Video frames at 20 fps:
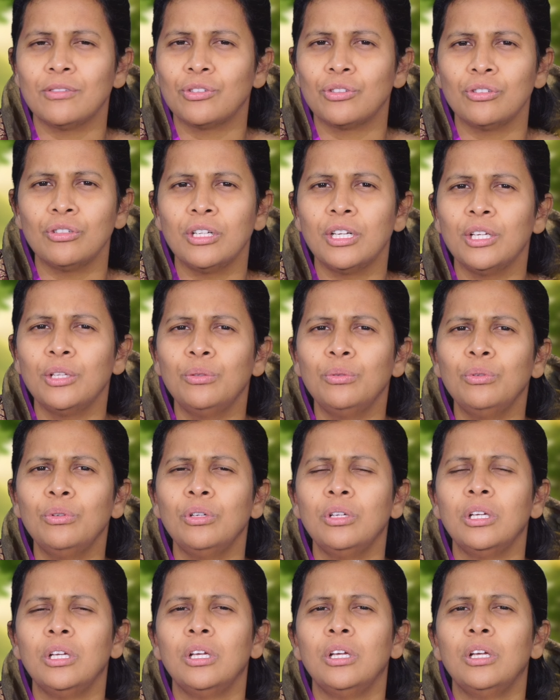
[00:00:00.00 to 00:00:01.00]
అవసరం లేదు
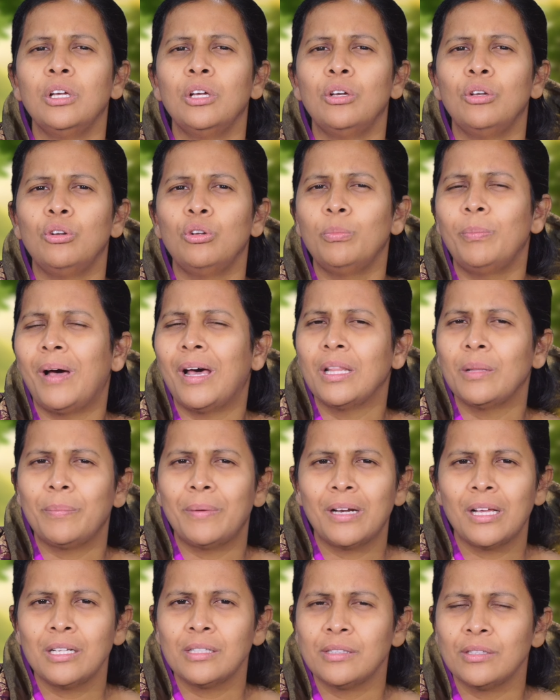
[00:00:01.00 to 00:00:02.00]
నువ్వు
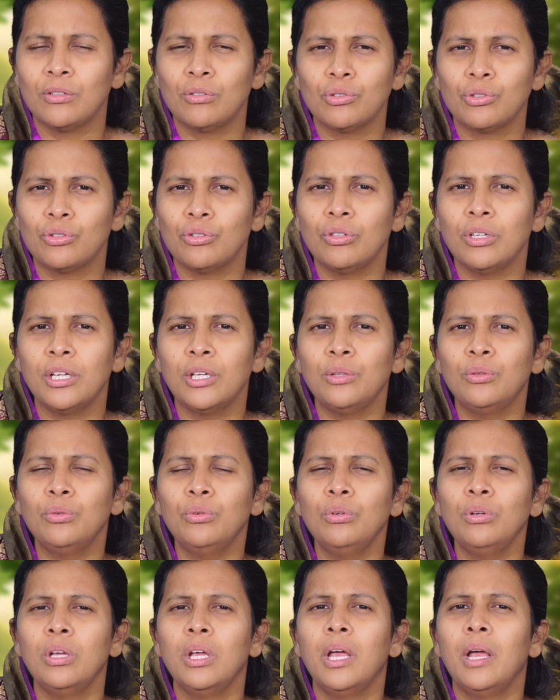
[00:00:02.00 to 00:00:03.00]
బాధపడాల్సిన అవసరం లేదు
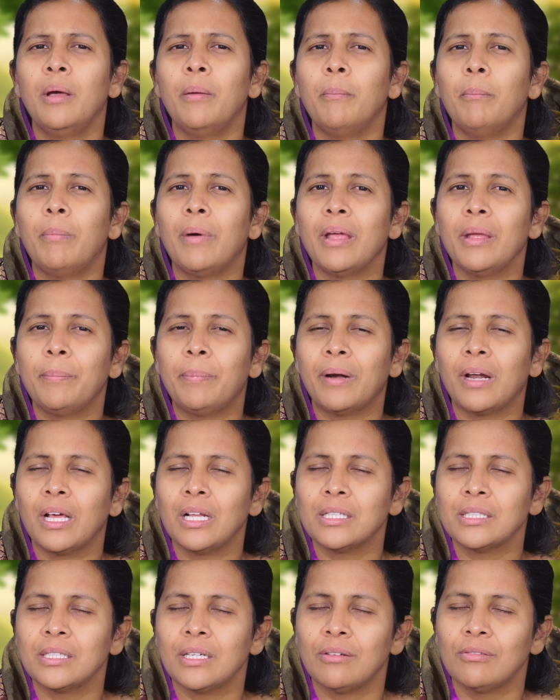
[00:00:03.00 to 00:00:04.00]

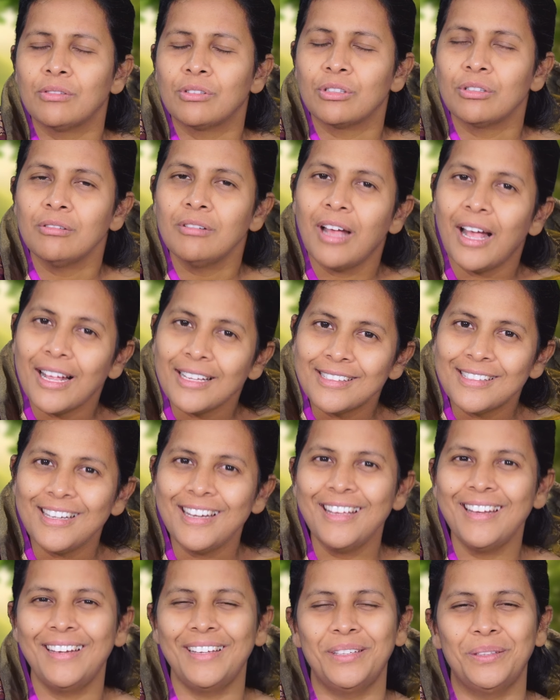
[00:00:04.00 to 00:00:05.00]
భయపడాల్సిన అవసరం
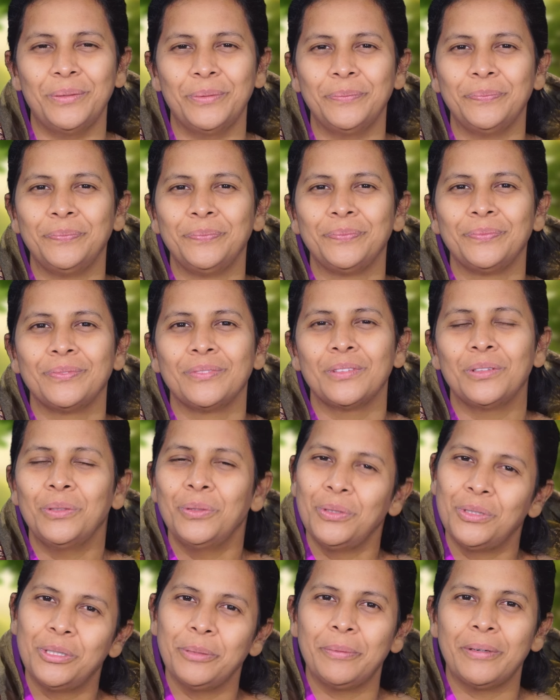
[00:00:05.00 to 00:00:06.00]
అసలే లేదు
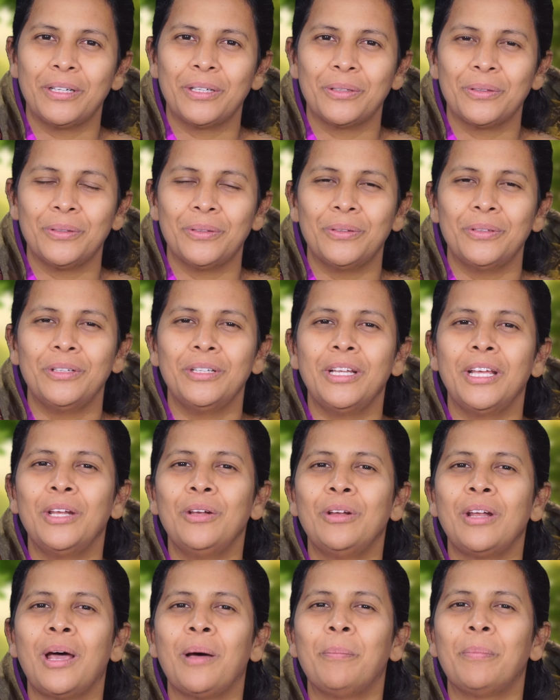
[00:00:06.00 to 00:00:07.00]
గుర్తుపెట్టుకో
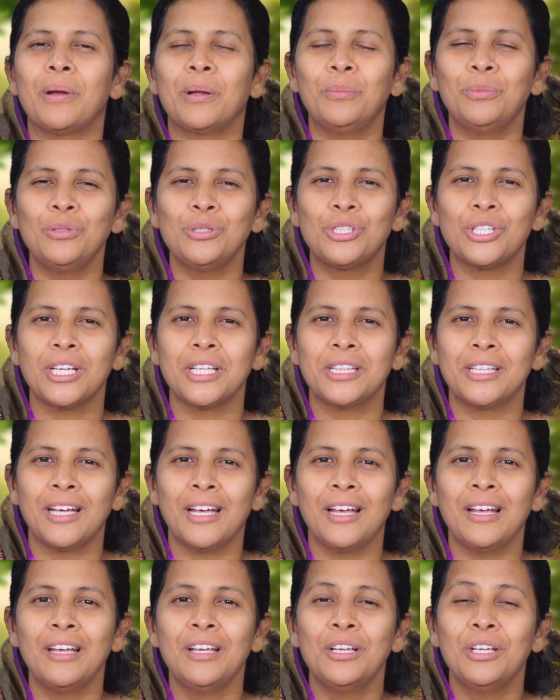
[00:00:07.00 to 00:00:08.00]
నేను నా ప్రభు చేత
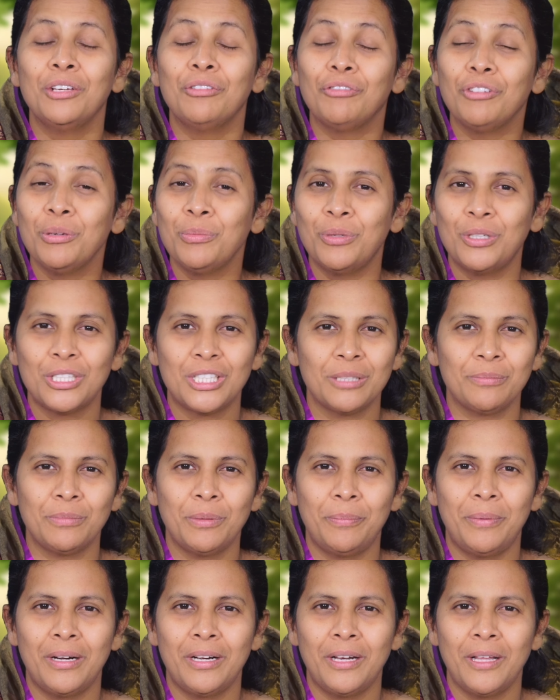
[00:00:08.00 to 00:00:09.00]

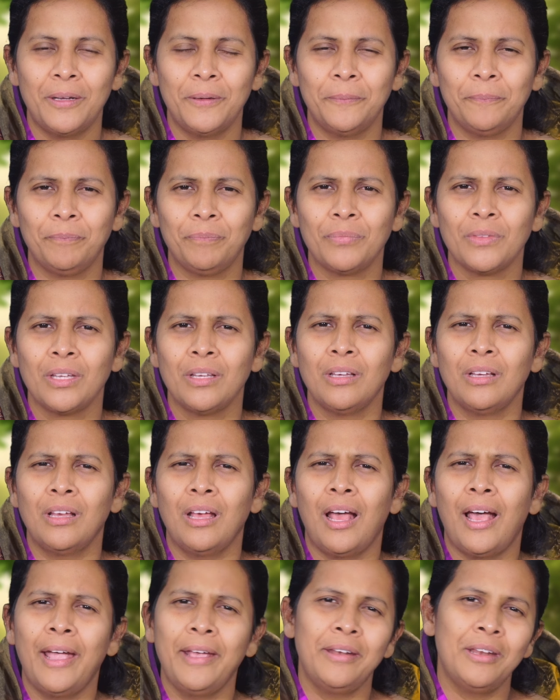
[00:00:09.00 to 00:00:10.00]
విమోచింపబడ్డాను
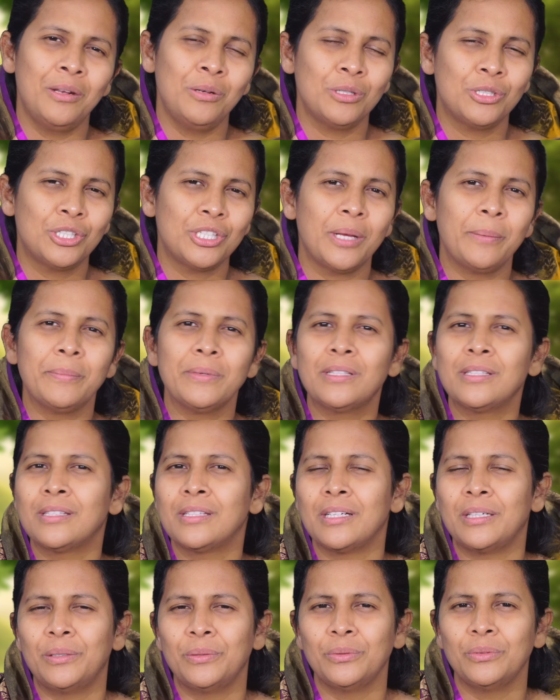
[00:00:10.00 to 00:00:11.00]
ఆయన నన్ను
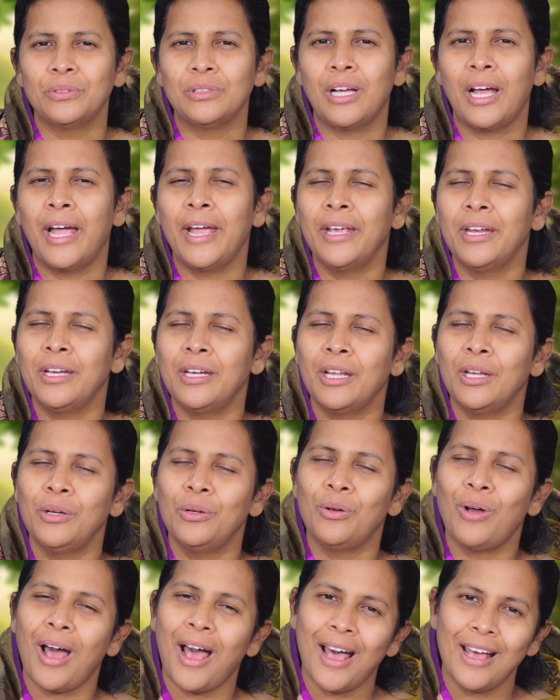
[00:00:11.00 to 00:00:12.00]
క్షమిస్తాడు ఆయన
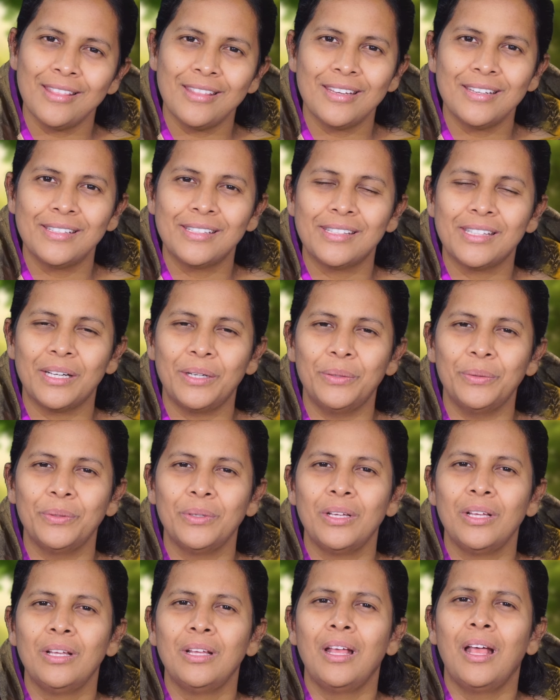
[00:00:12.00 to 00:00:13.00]
నన్ను ఆదరిస్తాడు
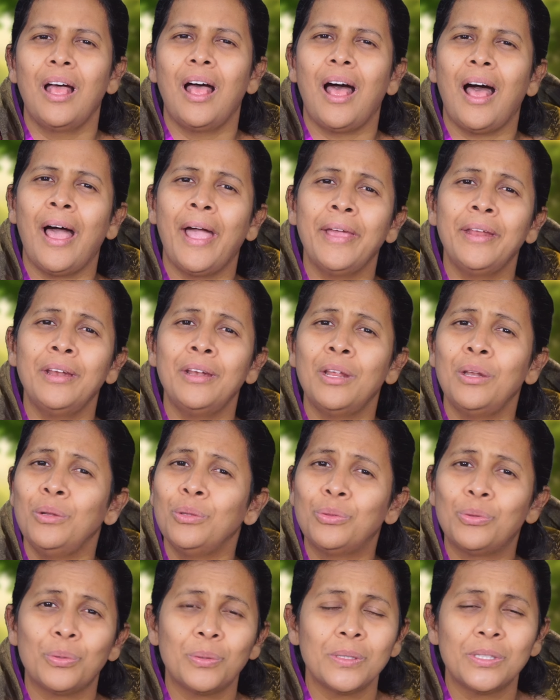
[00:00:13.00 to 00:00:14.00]
ఆయన
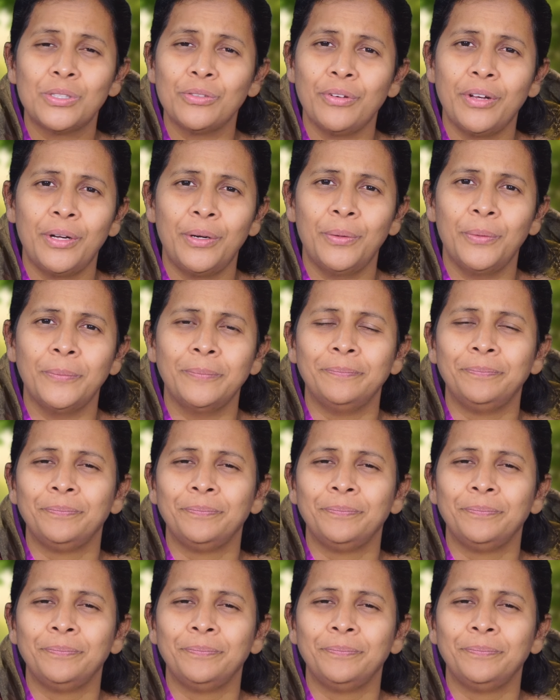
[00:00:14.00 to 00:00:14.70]
నన్ను త్రోసివేయడు